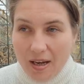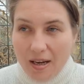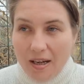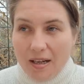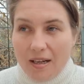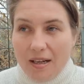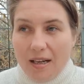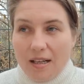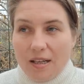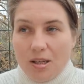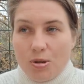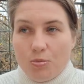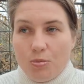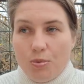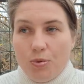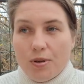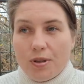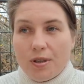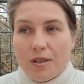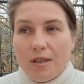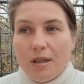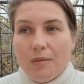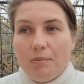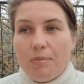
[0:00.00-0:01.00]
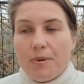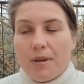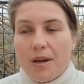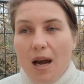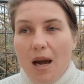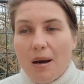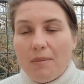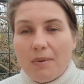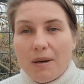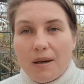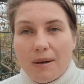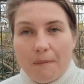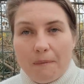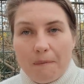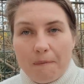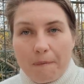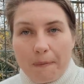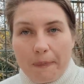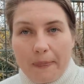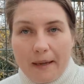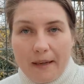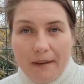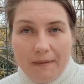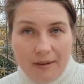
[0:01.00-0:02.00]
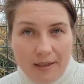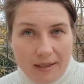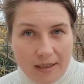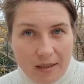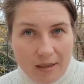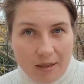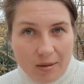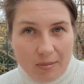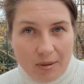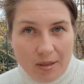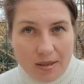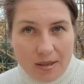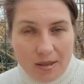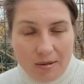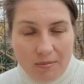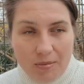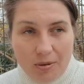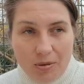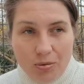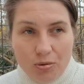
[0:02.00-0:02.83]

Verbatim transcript: Господь не прямо говорит им о себе,